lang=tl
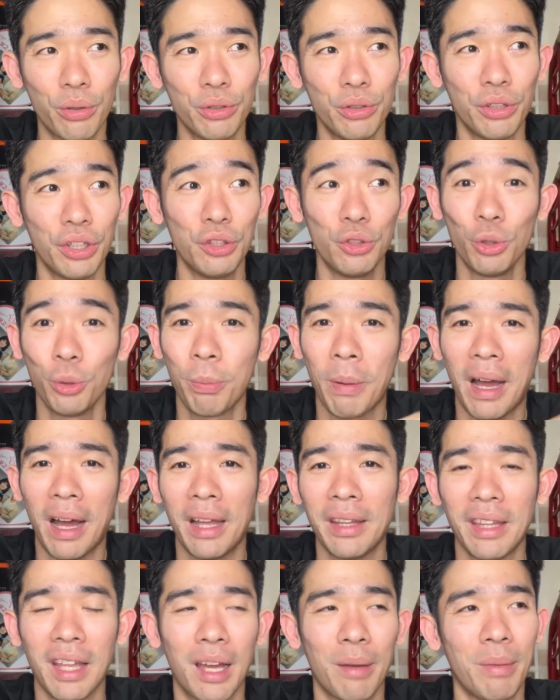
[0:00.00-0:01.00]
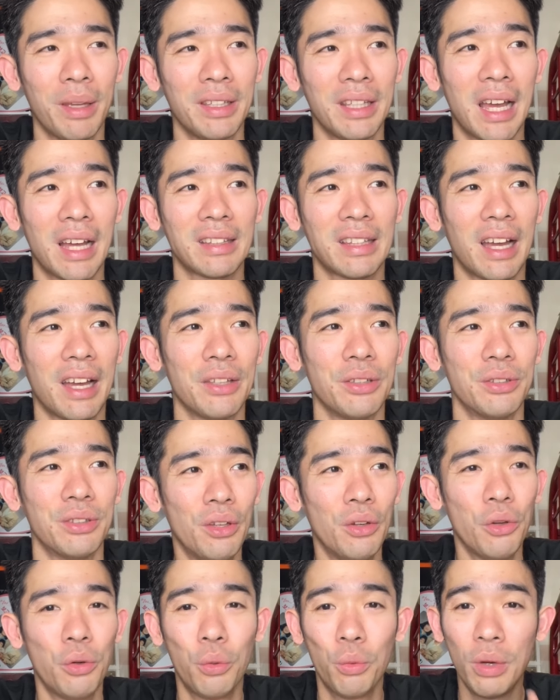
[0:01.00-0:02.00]
yung inuupahan namin yata yun,
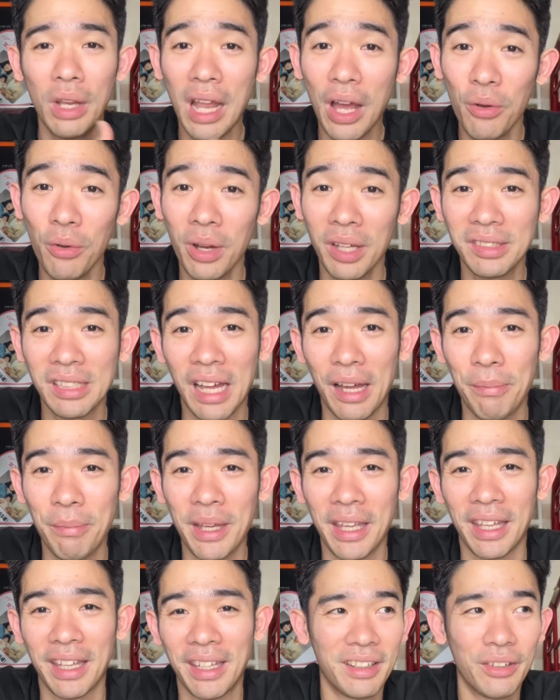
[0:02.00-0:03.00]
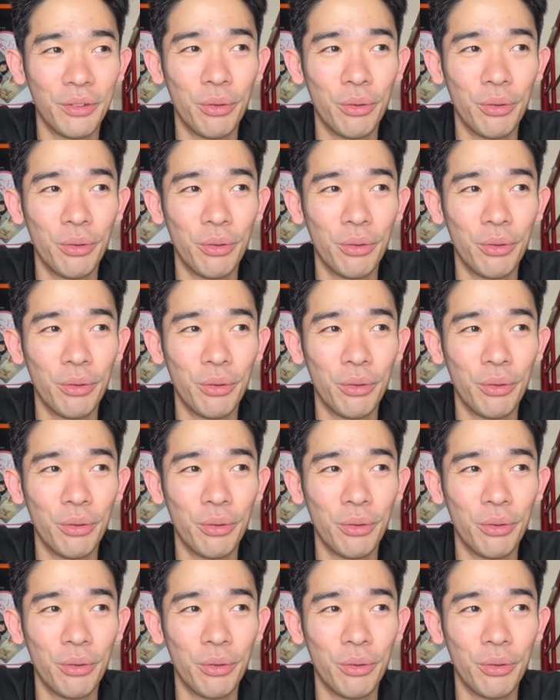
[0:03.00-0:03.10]
wala akong kasama eh.